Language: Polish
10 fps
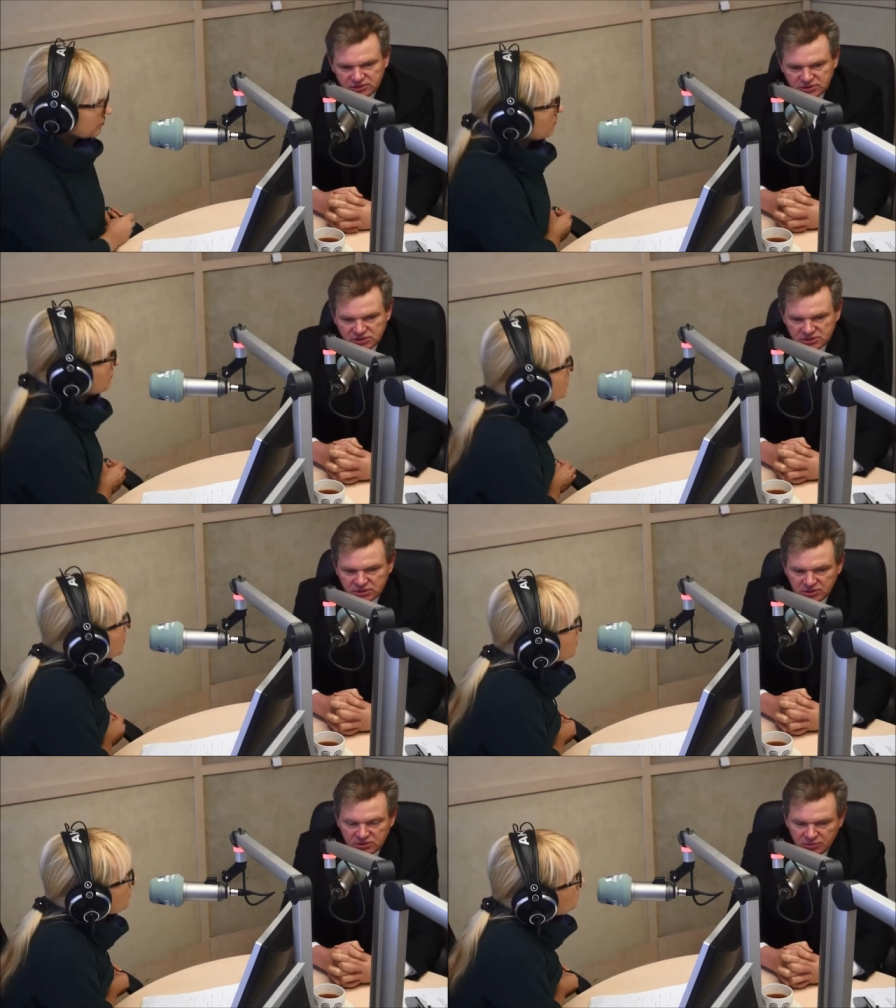i
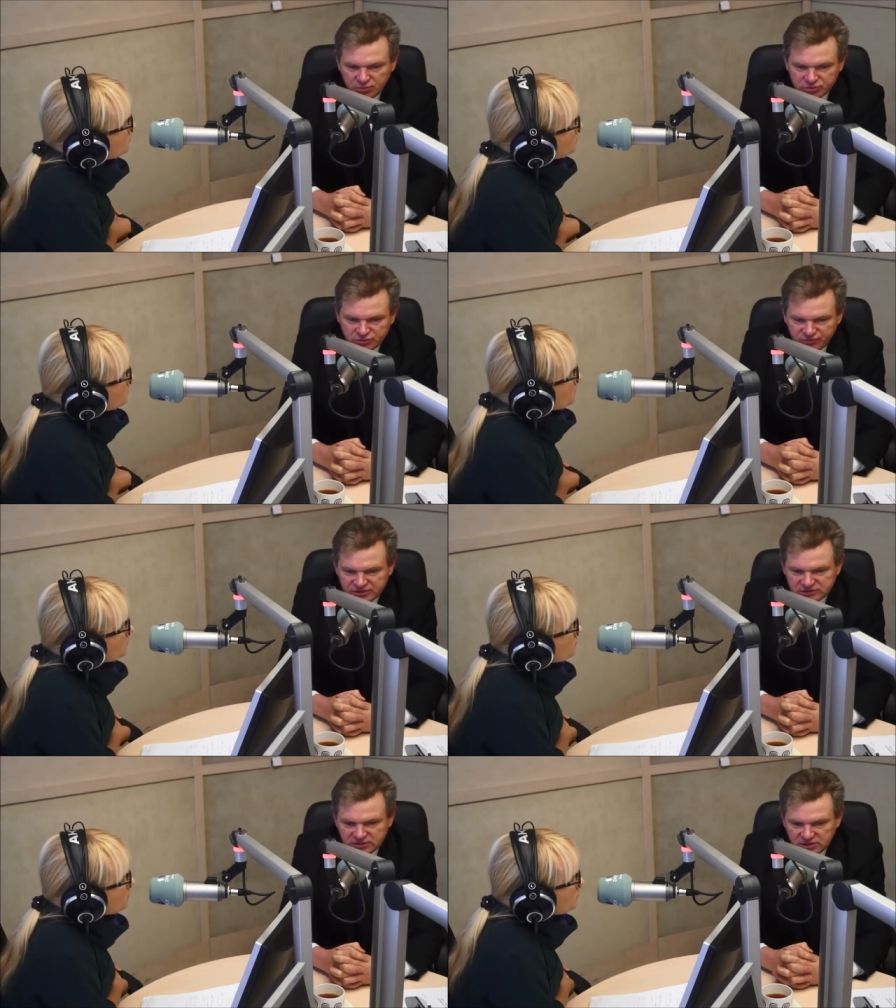
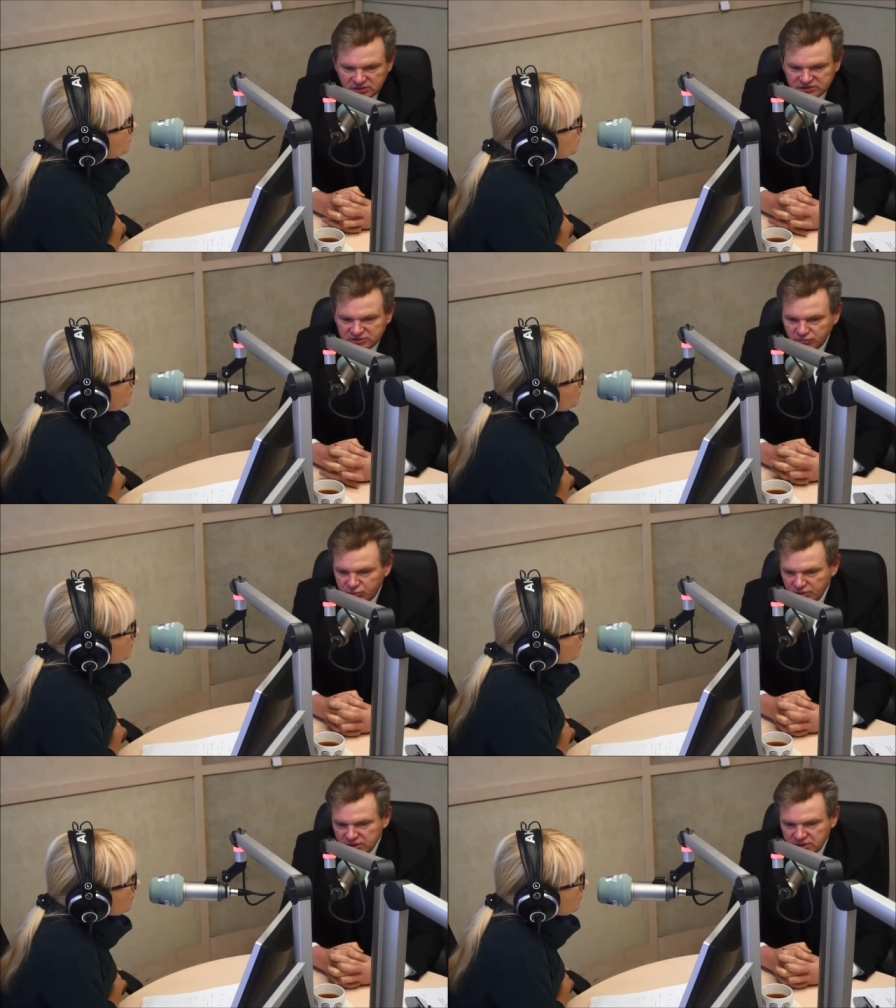prosowieckiej
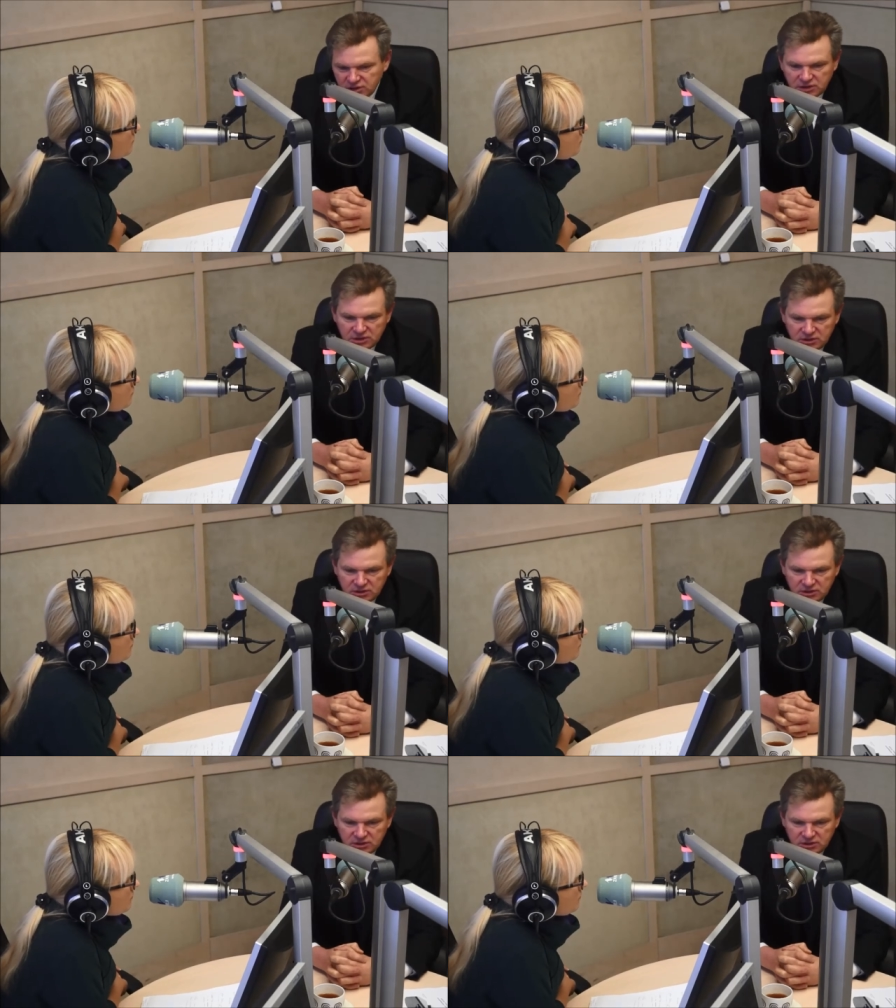symboliki,